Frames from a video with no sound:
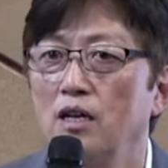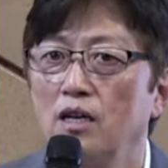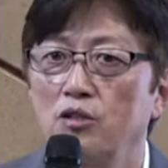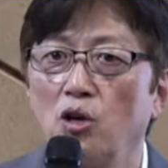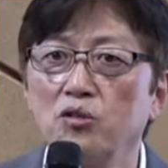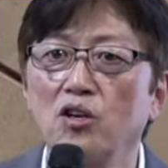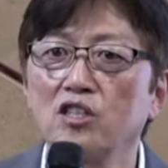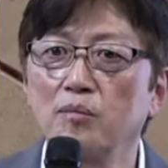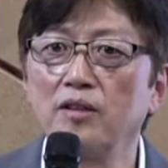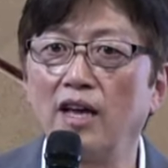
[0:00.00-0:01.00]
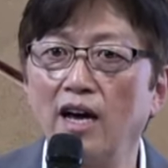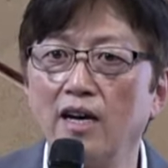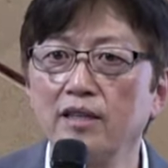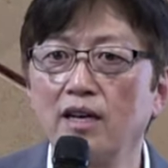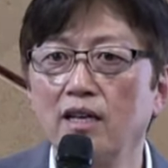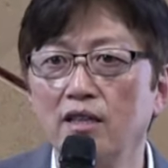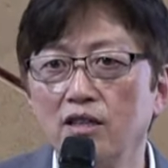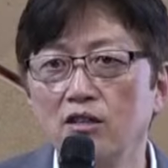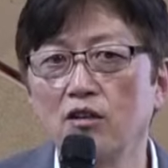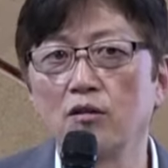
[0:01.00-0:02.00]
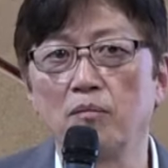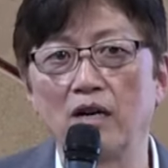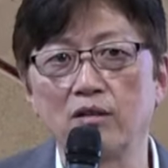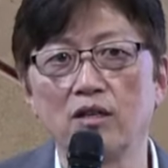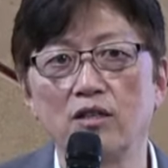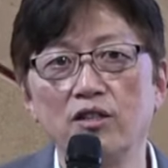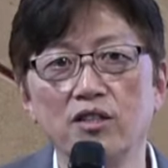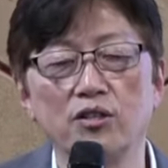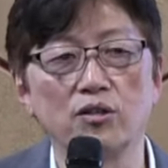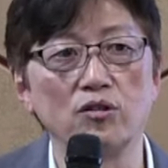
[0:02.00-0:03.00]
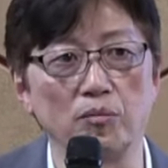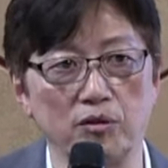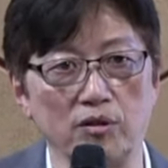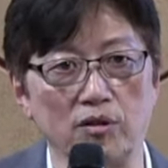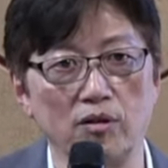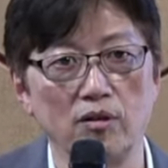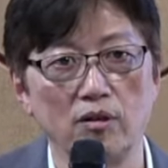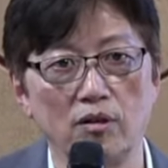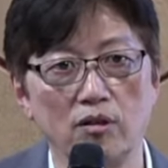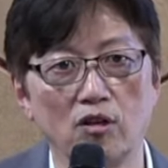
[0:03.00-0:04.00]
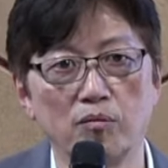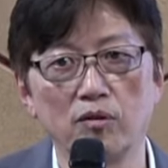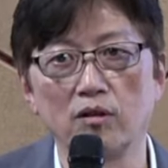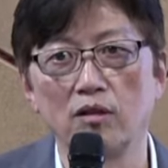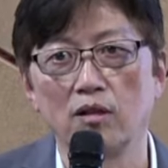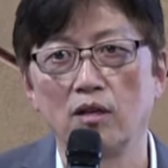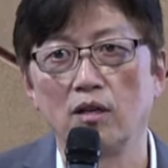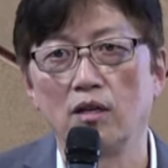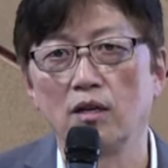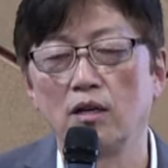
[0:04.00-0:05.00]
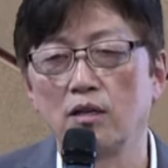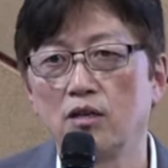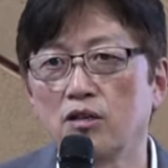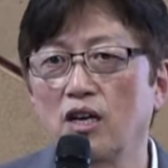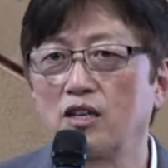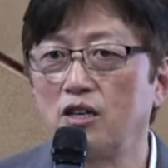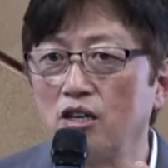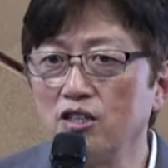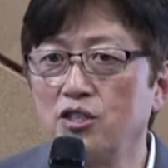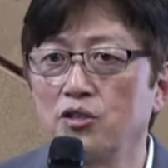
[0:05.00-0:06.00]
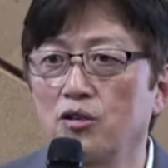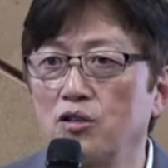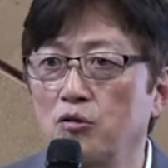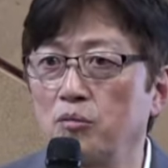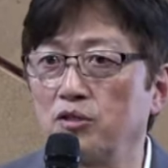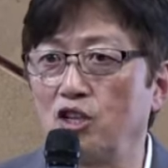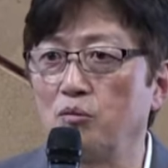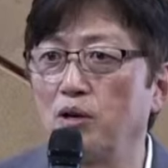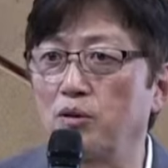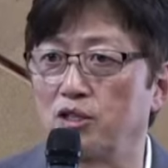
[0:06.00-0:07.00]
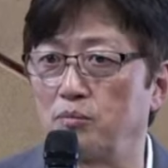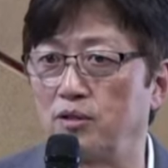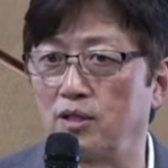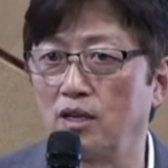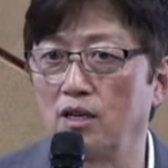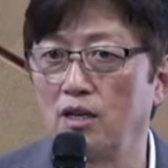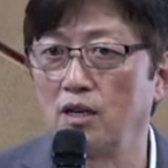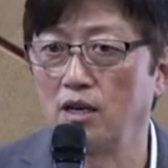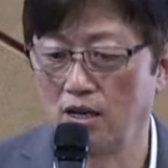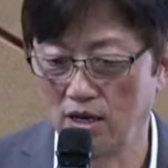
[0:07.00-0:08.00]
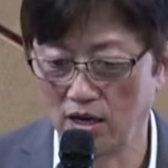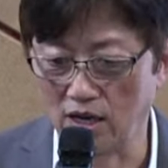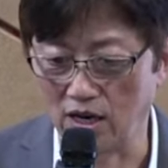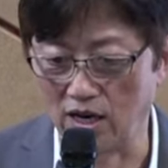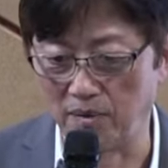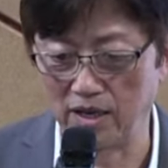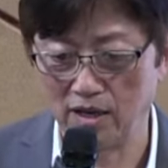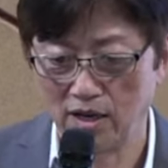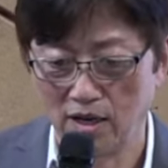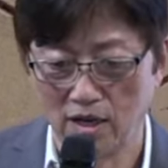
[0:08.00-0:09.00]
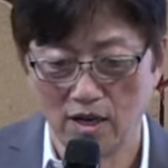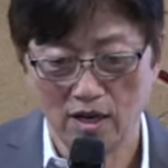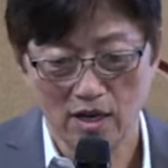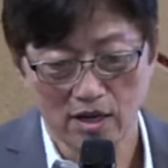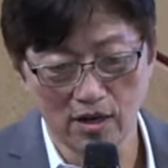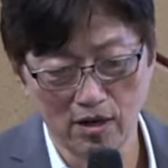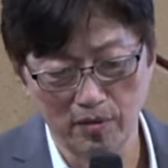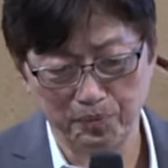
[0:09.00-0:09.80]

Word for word: 성령님이 내 안에 있는 것만큼 큰 기적은 없어요. 여러분 그렇게 큰 기적을 여러분 체험하고 계십니다. 아멘. 그